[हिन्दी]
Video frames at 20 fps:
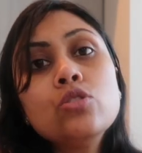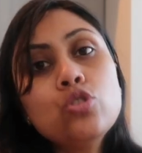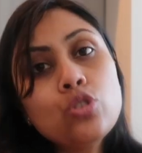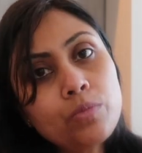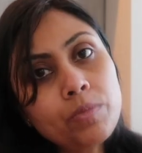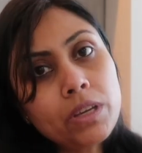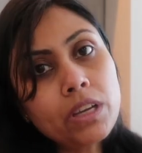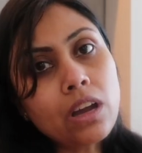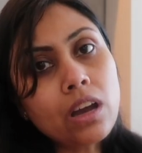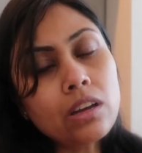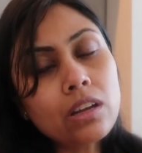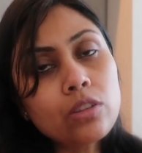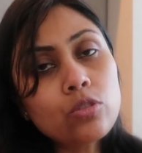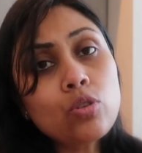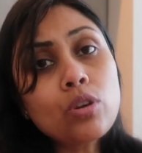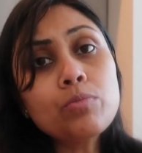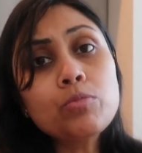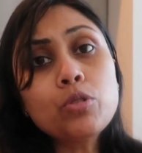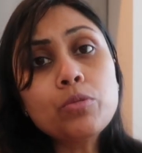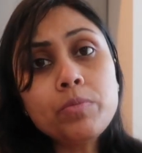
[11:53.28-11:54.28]
जो भी खाना
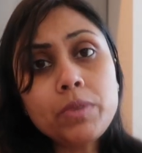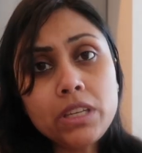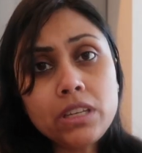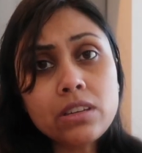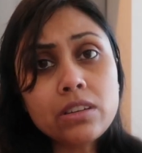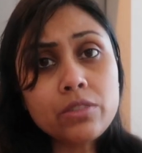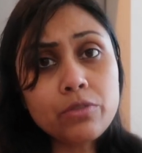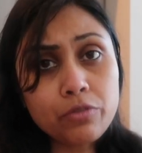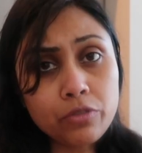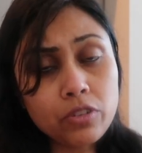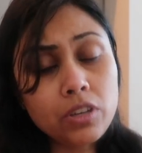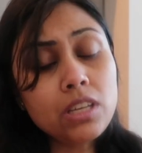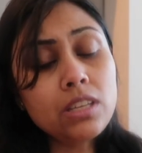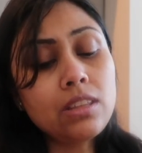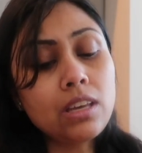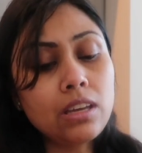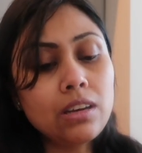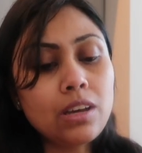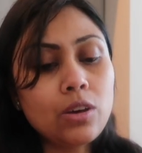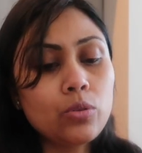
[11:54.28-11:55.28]
तो आपको पीनट फ्री
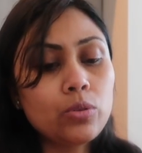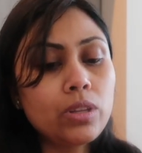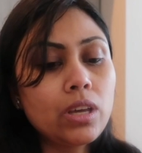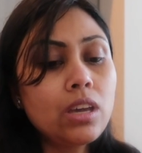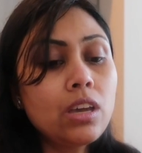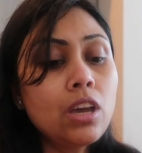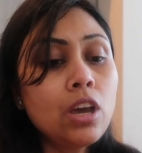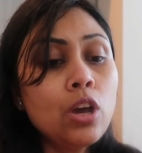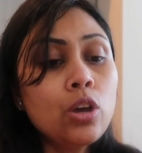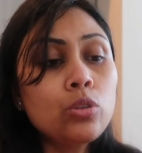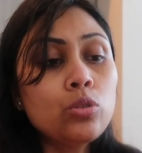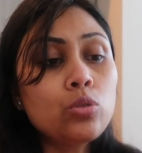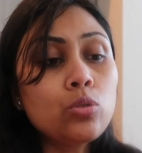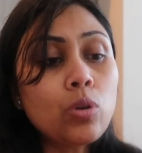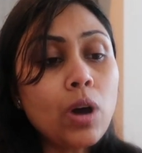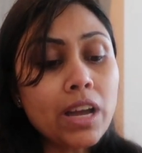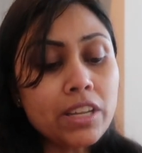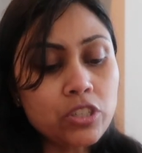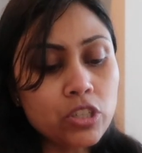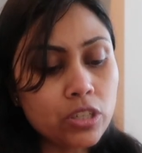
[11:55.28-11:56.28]
देना होता है
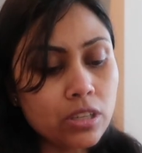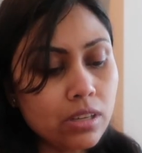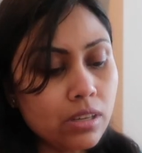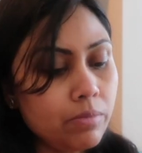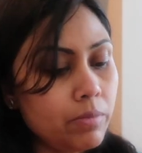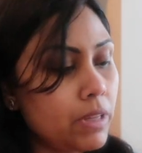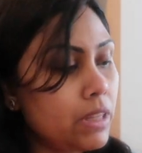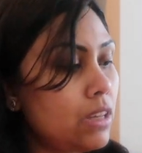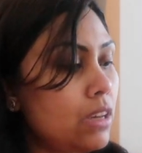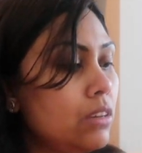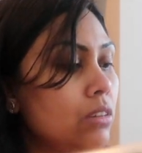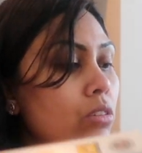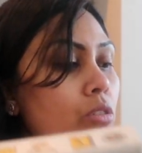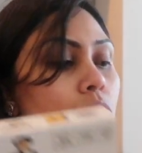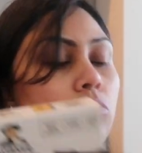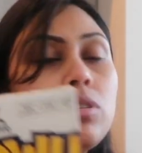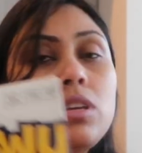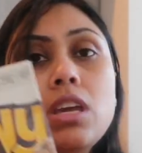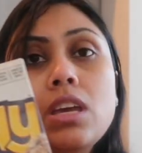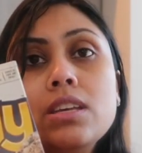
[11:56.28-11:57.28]
तो आजकल मैं देख रही
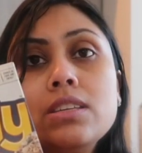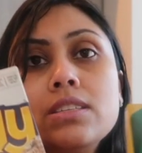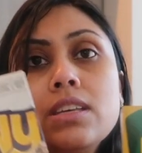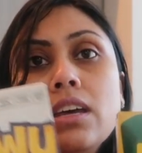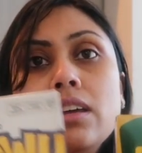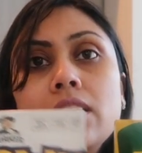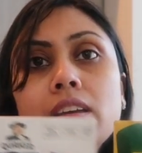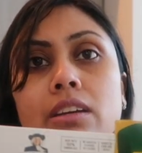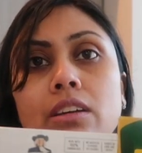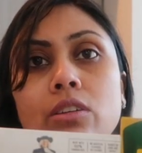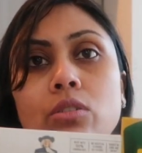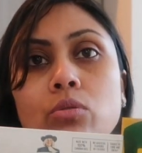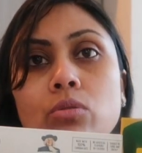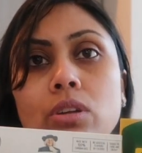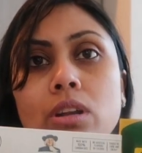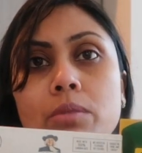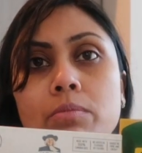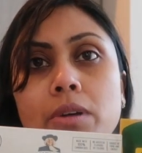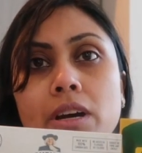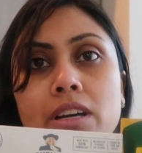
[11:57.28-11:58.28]
हूँ ये सारे
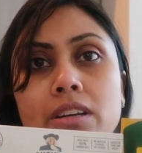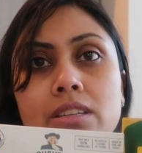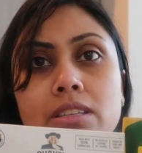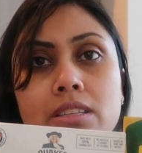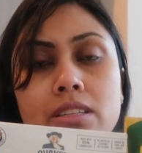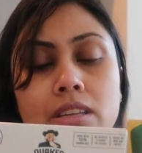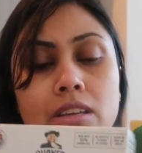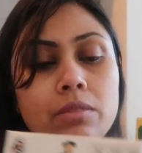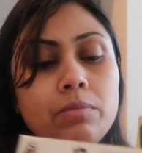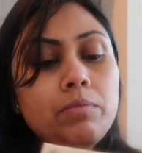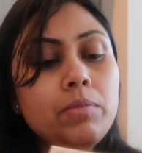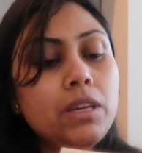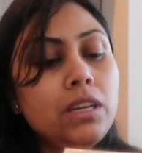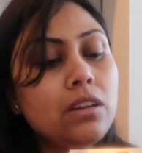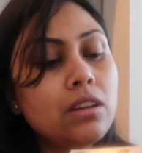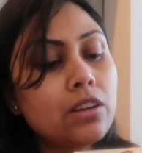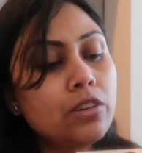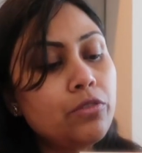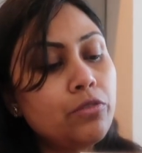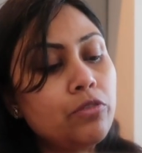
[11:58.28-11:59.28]
गनोला बार्स
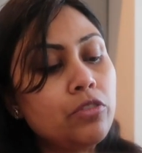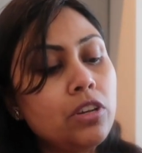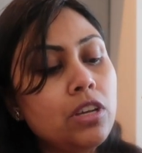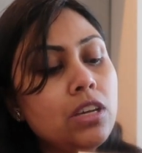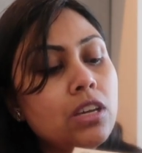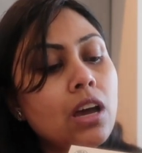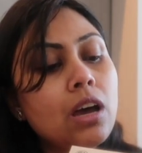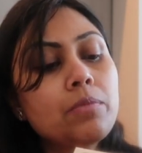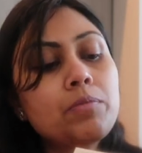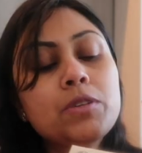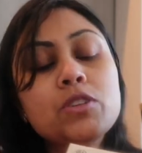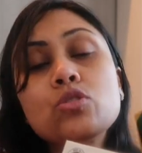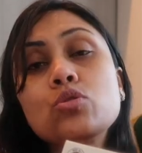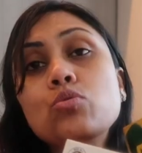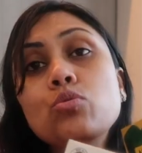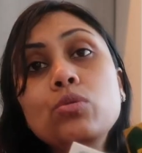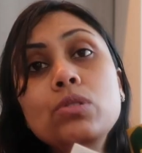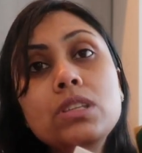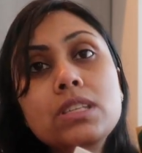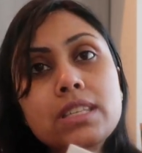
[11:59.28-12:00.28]
पीनट फ्री यहाँ पे
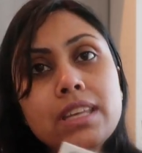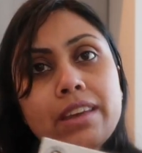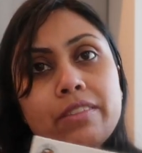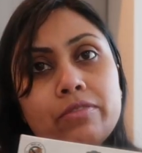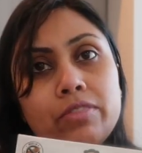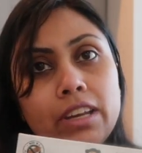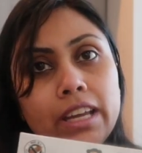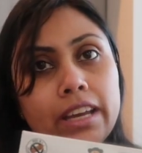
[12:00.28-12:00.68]
स्कूल सेफ